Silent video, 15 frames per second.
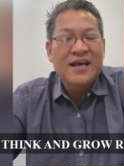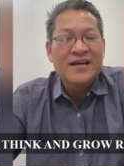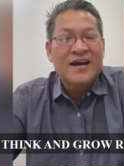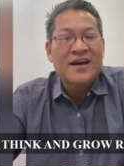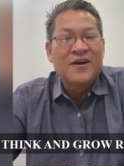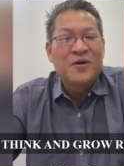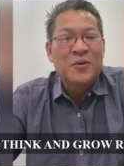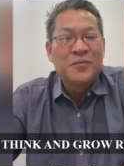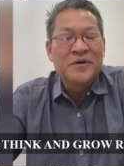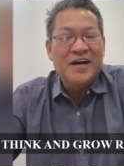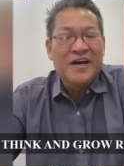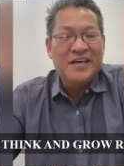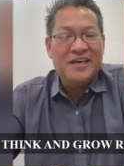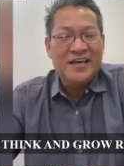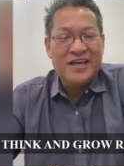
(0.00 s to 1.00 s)
thang thằng khổ nâng
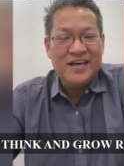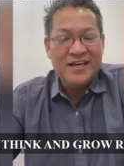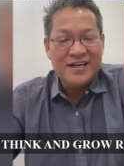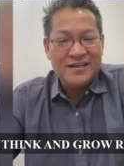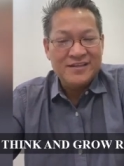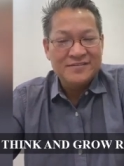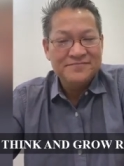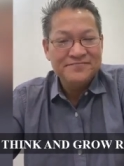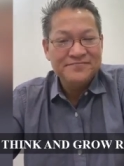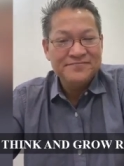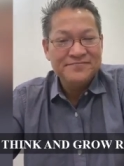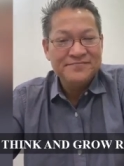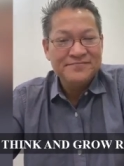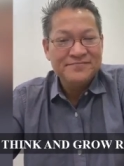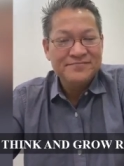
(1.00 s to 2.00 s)
ấy kế nâng
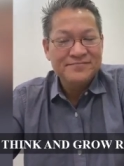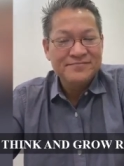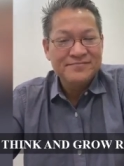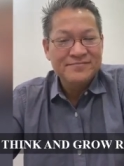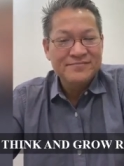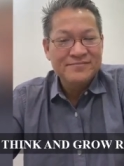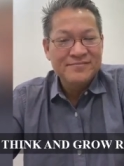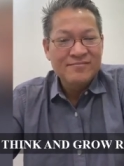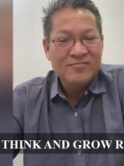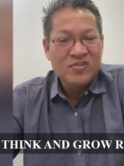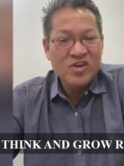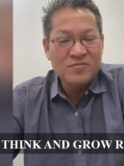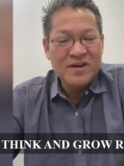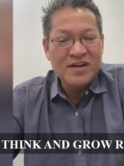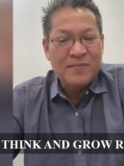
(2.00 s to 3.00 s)

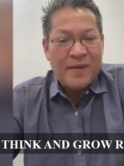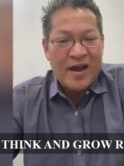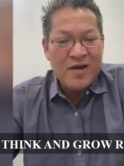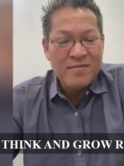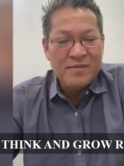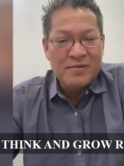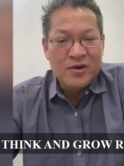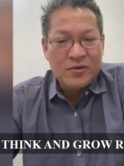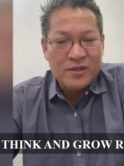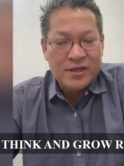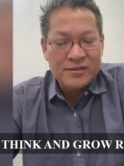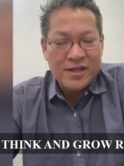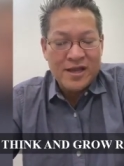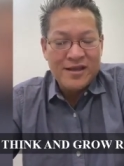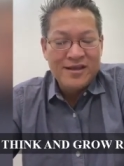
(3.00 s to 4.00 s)
cho băng gặp plow mấy mình lột
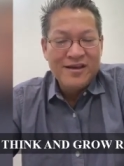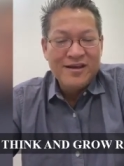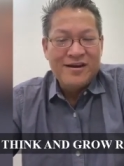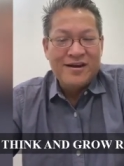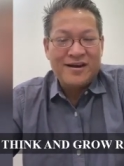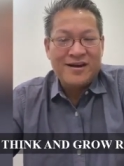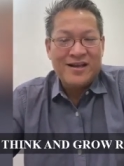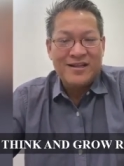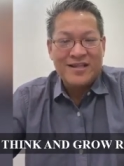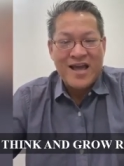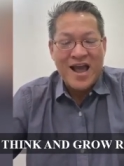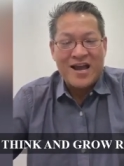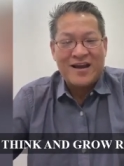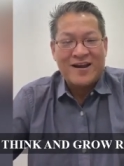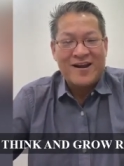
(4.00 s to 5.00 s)
được thà đăng
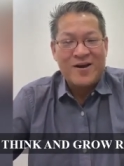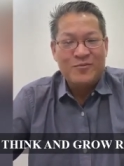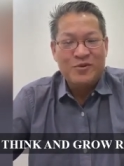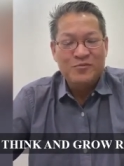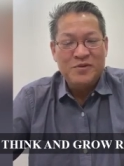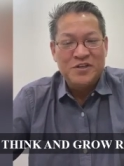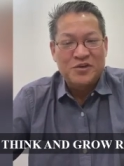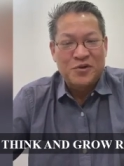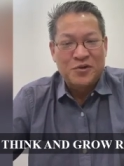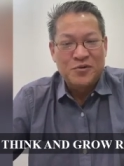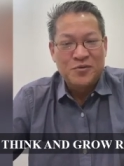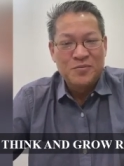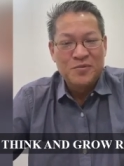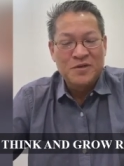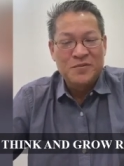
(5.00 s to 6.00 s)
thang cào nó viên
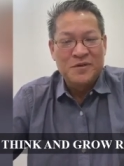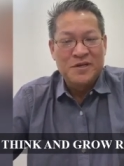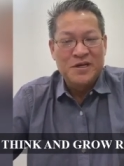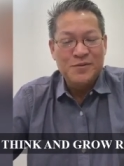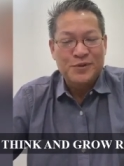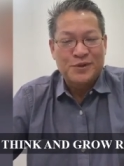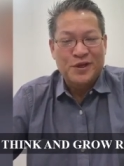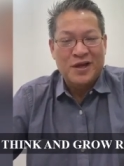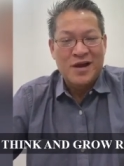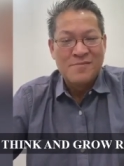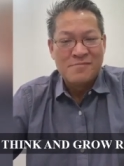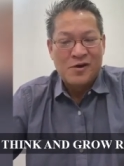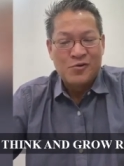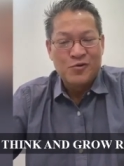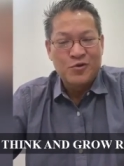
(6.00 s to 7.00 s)
chồm nó còn viên ấy và tật
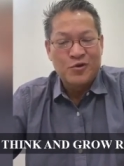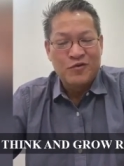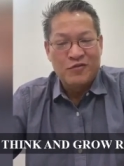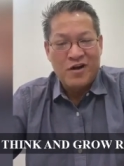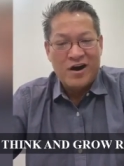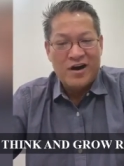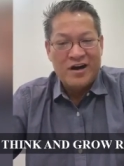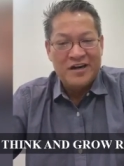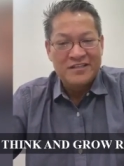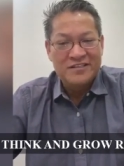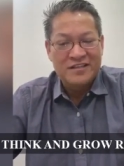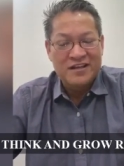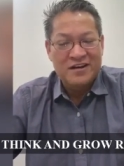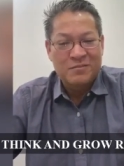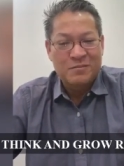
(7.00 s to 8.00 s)
màu vọ hay
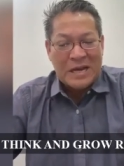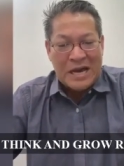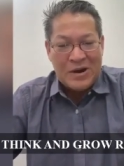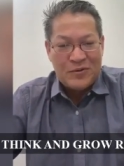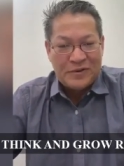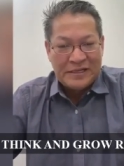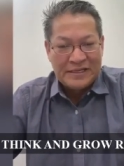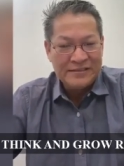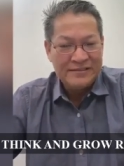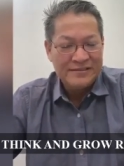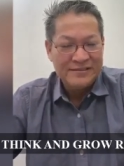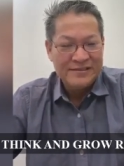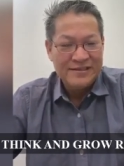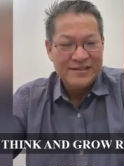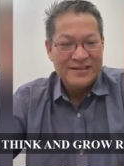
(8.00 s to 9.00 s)
sật cặp plau nè
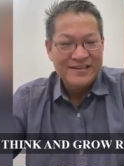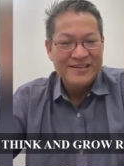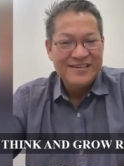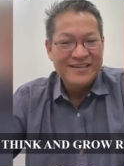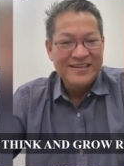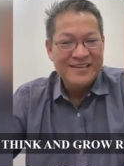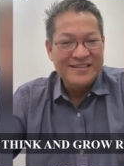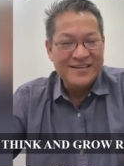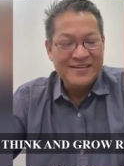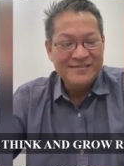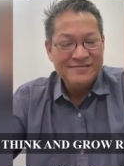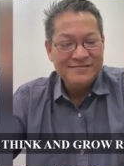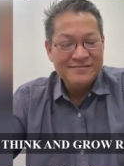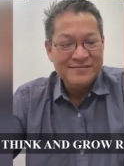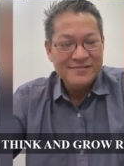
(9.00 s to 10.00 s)

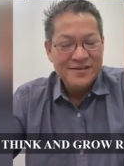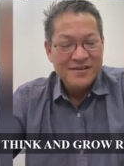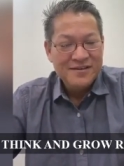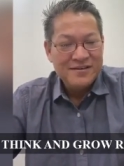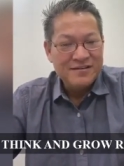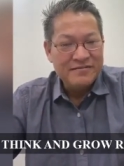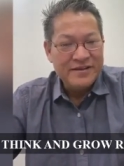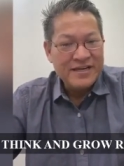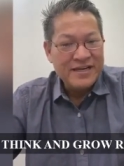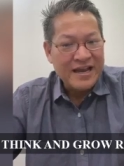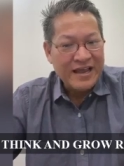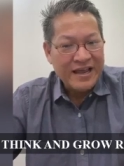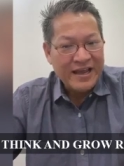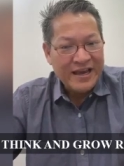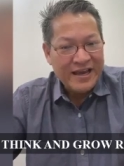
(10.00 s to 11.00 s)
chấn rồi viên
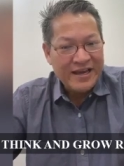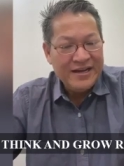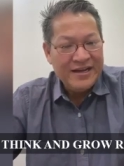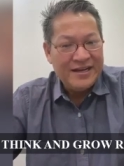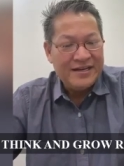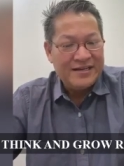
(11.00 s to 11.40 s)
khai hán